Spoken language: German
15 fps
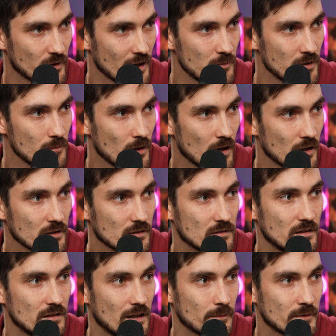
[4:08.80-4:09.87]
Gaming-Markt,
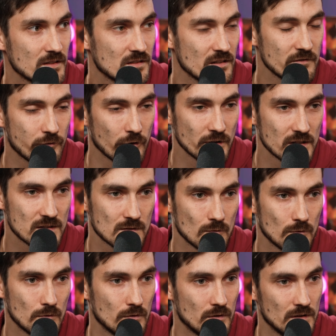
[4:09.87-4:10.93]
abgesehen von jetzt
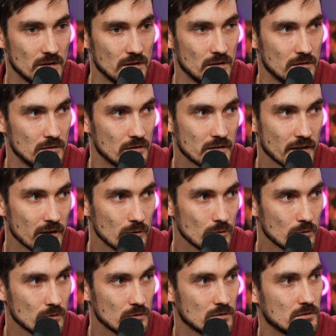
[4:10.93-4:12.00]
so äh,
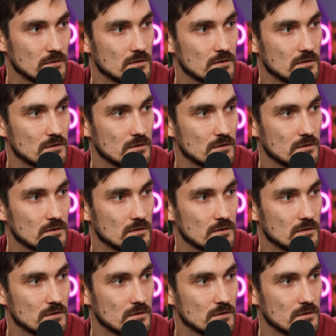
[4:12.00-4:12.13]
Nintendo